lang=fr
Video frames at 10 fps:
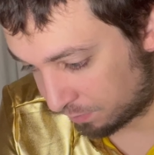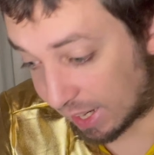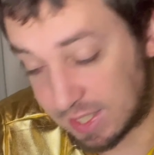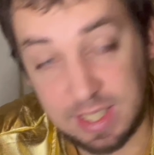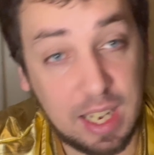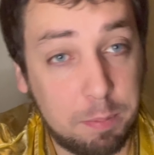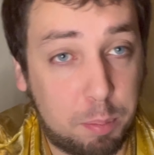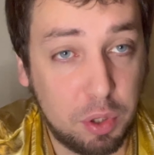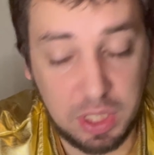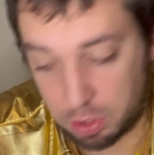13
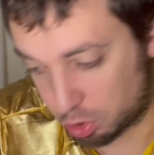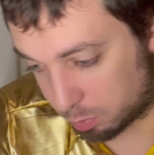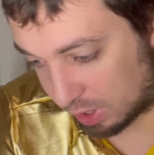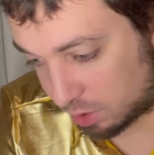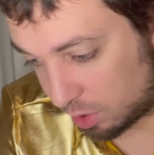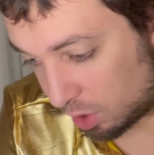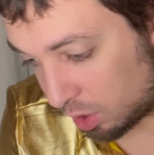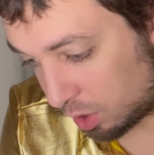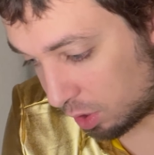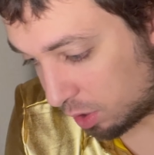position
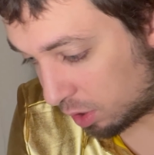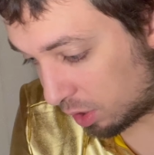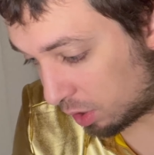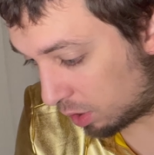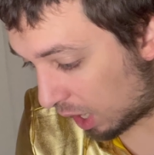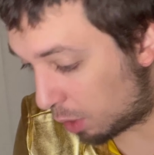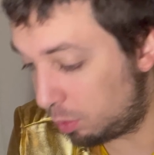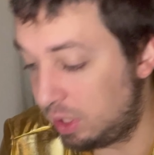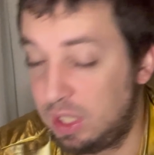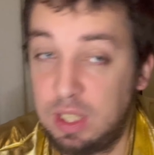maintenant. ah
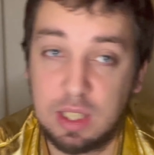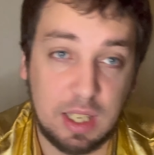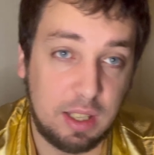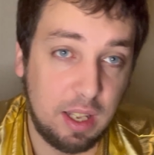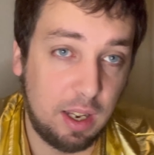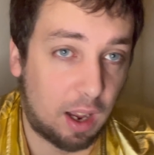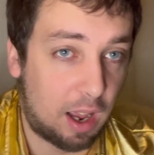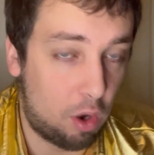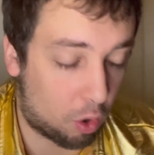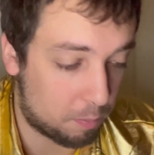oui, c'était...
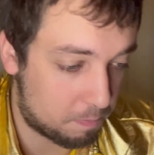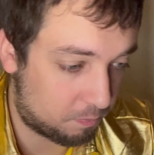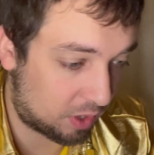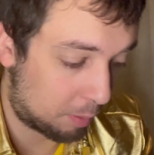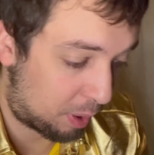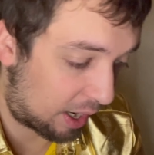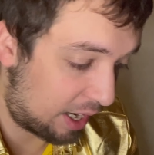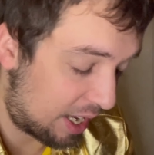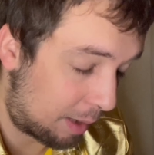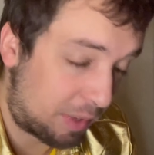Alors,
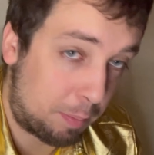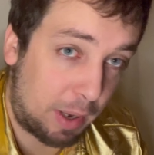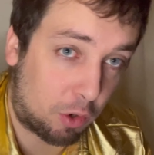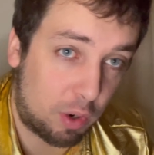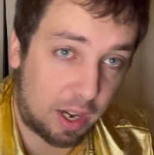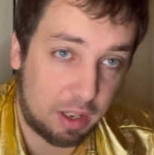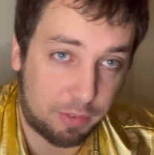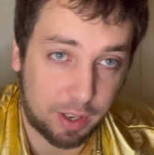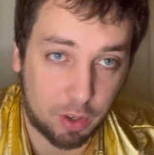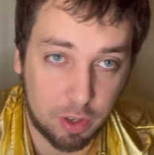pareil, Il n'y en a peut-être pas qu'on la
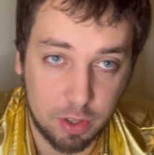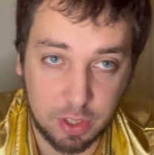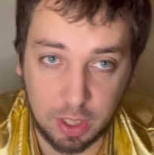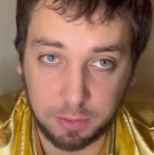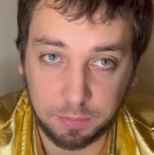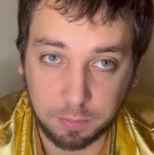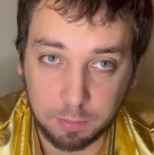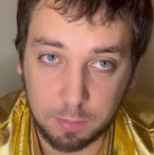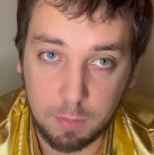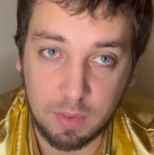référence,
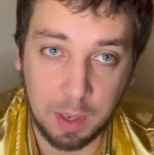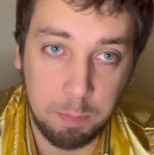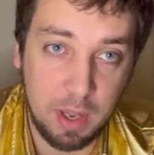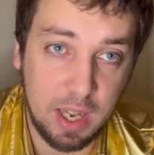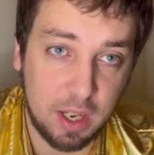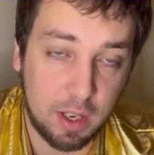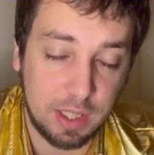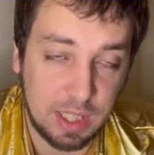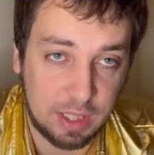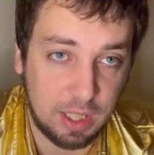mais
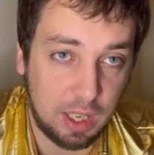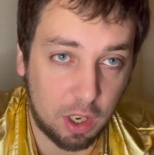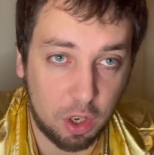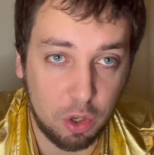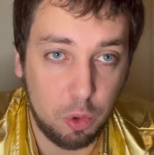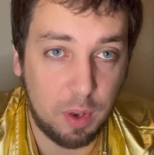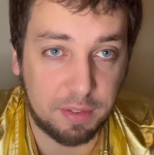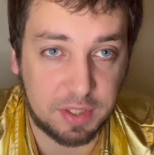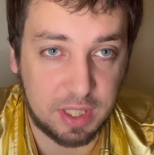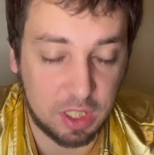c'était
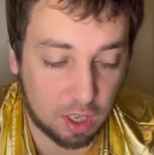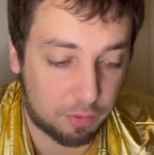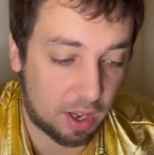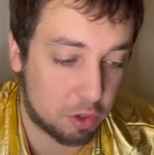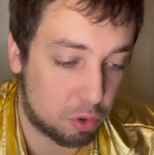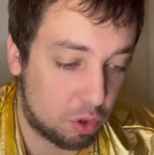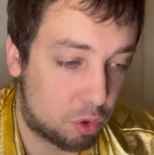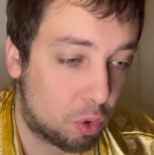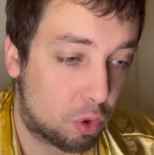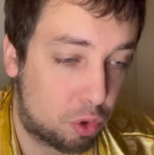l'UFC. J'avais fait un jeu,
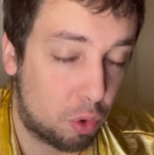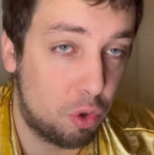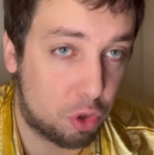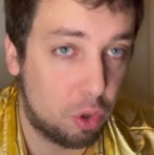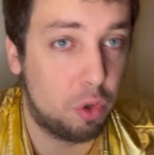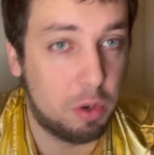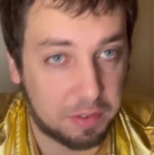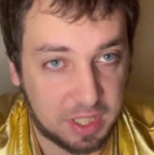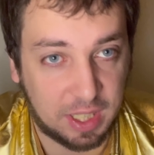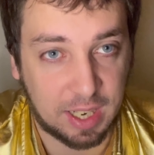donc sur le jeu
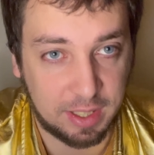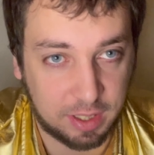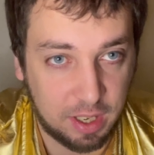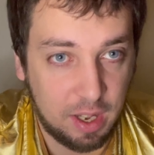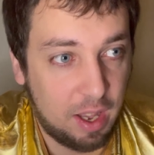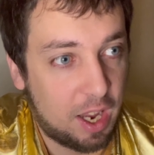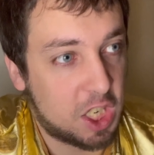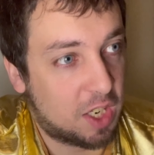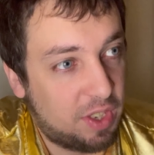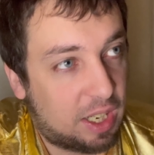UFC 4, et
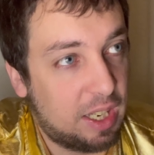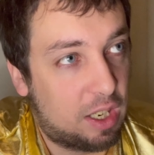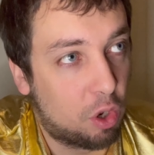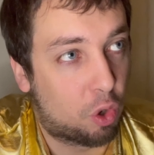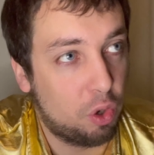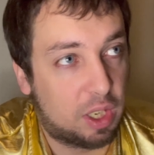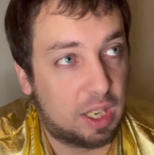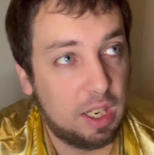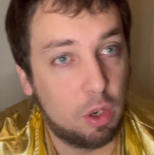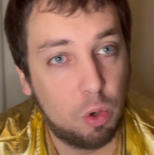j'avais
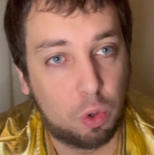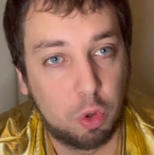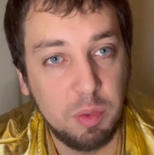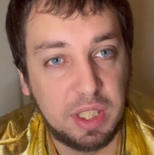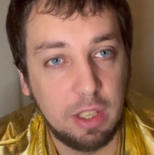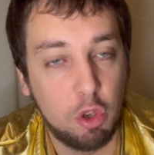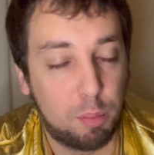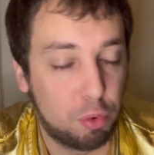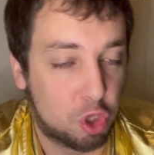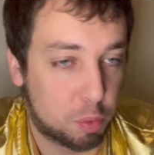recréé le comité de
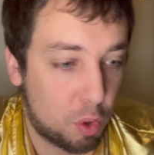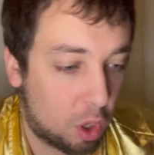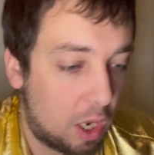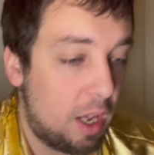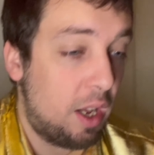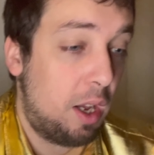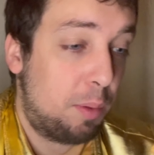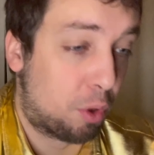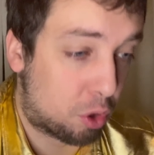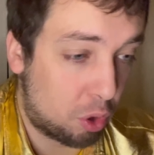Bloodsport.
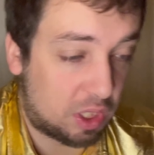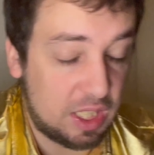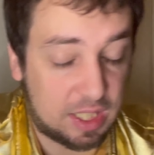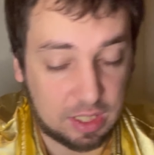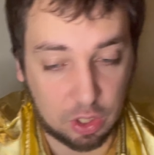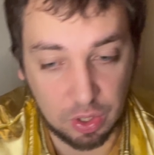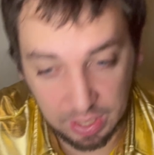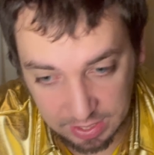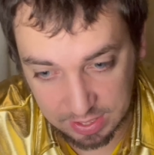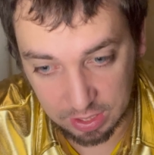Pour ceux qui se
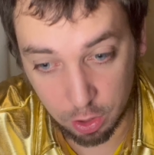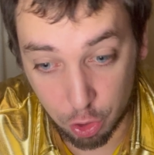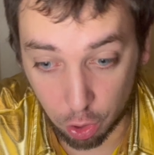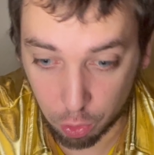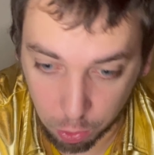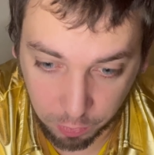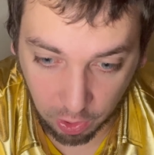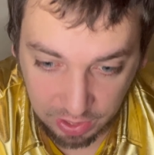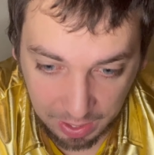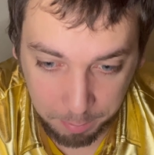connaissent, Jean-Claude
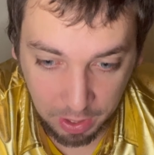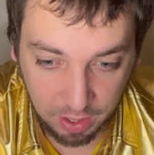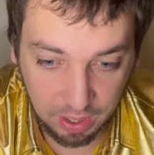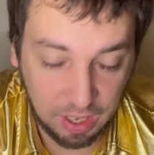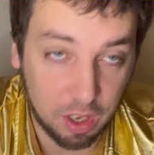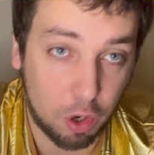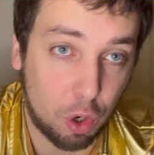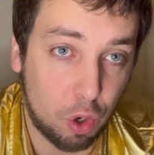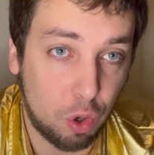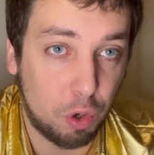Van Damme et
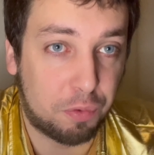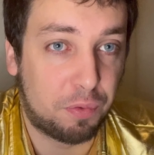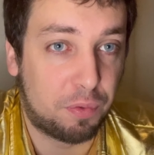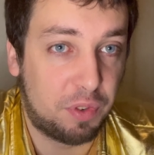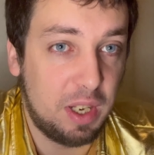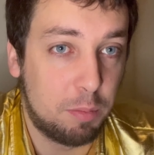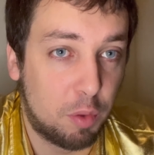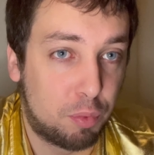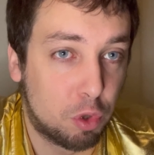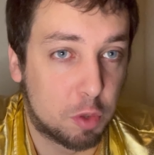euh, le film
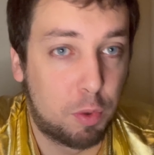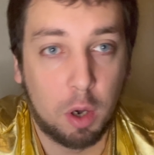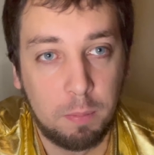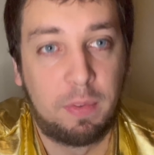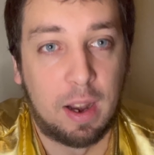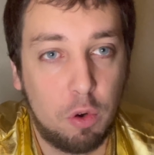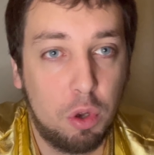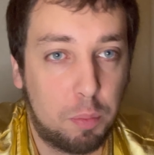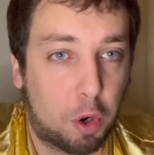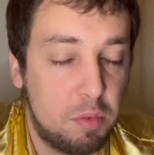Bloodsport, enfin
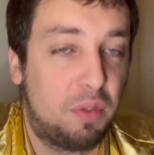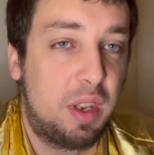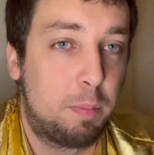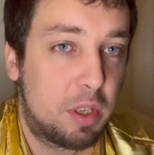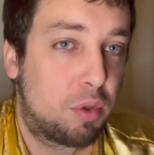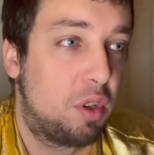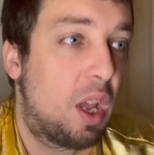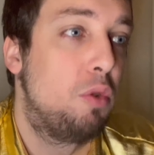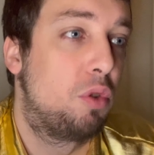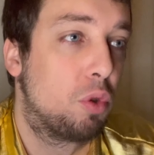le premier film, parce qu'il y en a
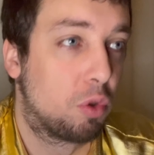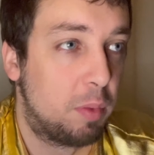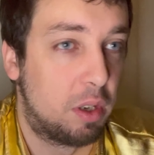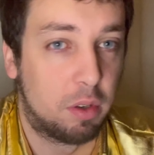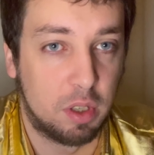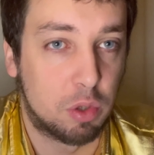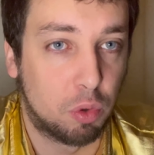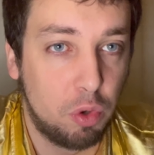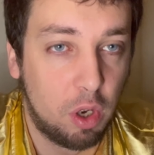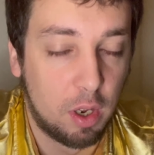eu d'autres, mais euh, ils sont
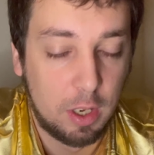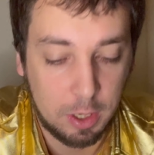nuls.